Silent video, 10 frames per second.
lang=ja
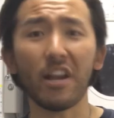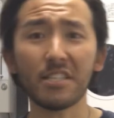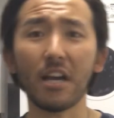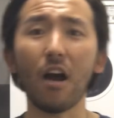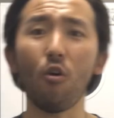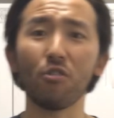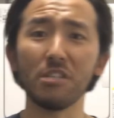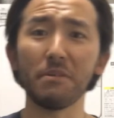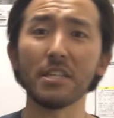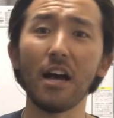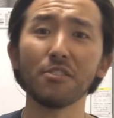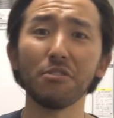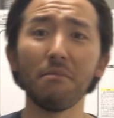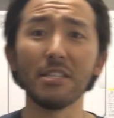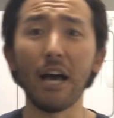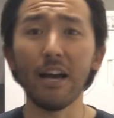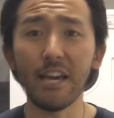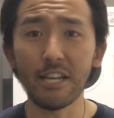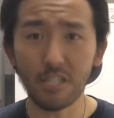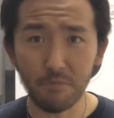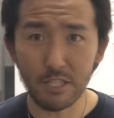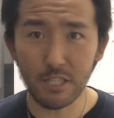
アレクサがお送りしました。それでは皆さん、え失礼しま